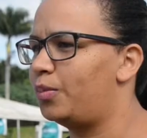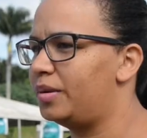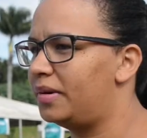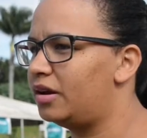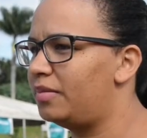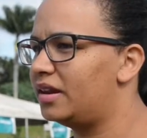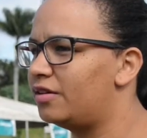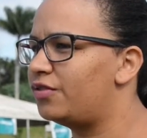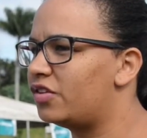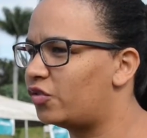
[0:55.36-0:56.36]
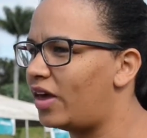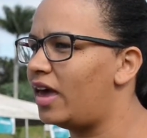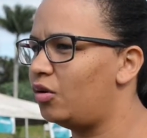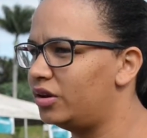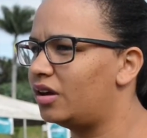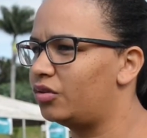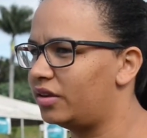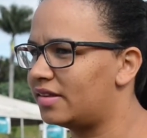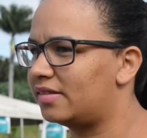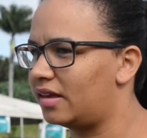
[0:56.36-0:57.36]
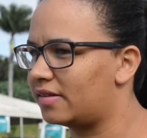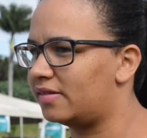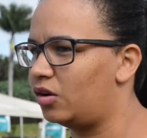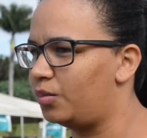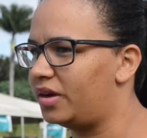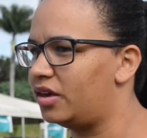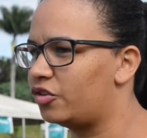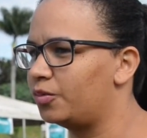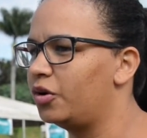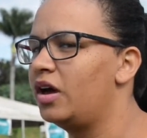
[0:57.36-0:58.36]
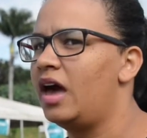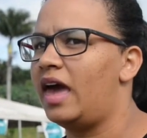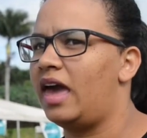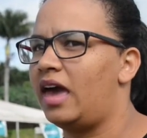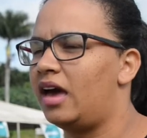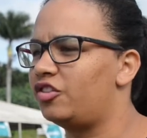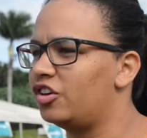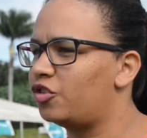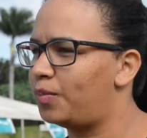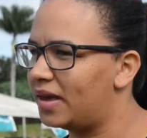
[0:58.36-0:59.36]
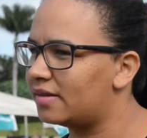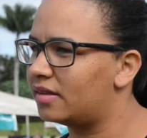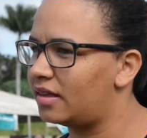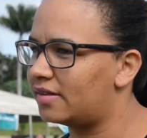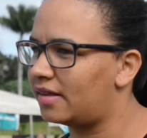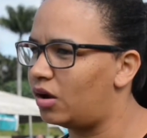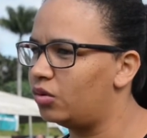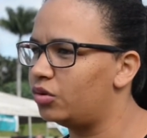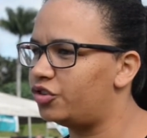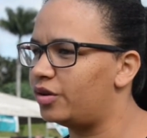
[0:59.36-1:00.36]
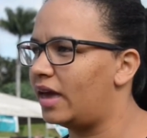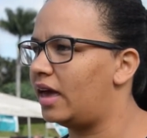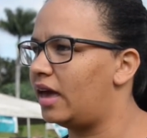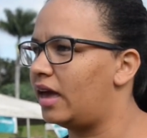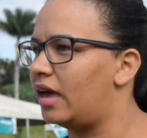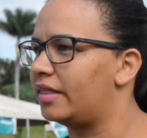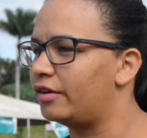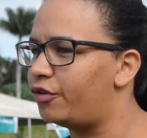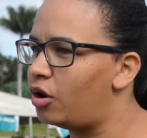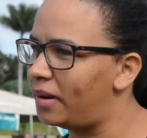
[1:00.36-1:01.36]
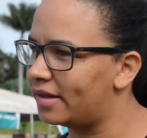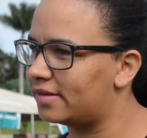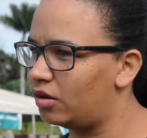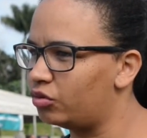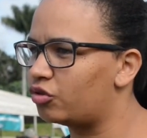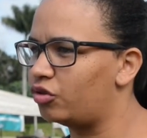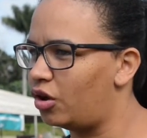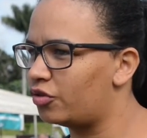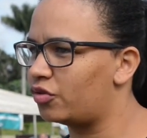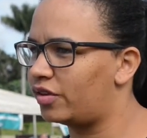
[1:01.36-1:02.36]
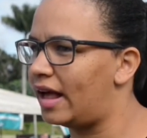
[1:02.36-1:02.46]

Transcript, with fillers: primeiro benefício é a união da extensão mesmo. É, a gente pensa na saúde, é, na formação dos nossos